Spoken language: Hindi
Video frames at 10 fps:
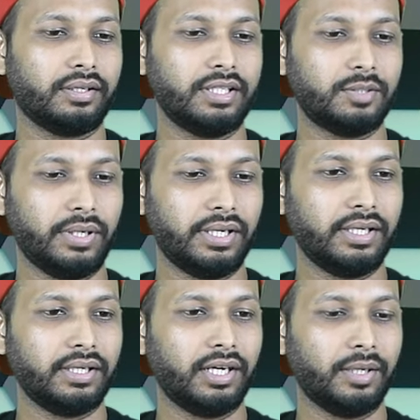और इस
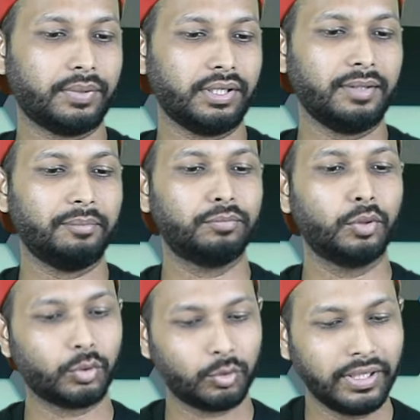पर आपका
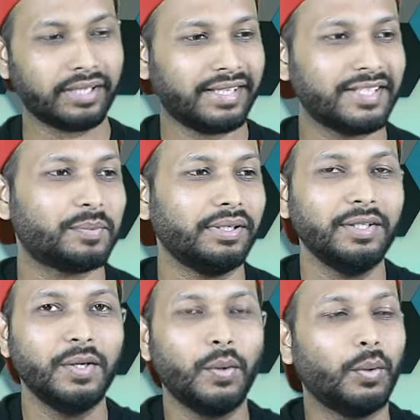ब्लूटूथ भी आता है इस
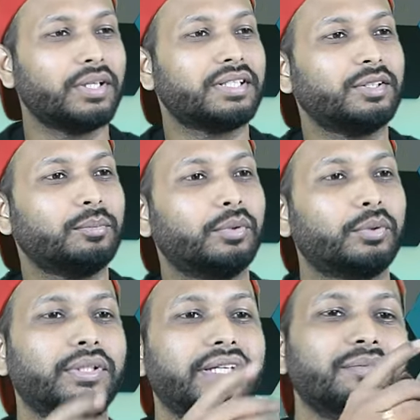पर और इसका जो
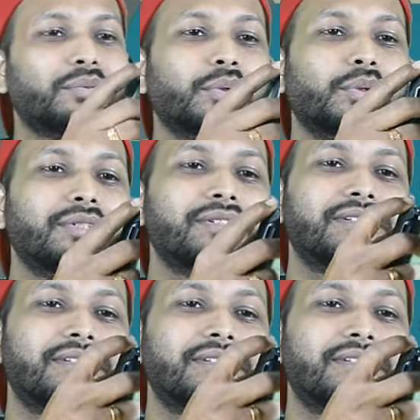ब्लूटूथ है वो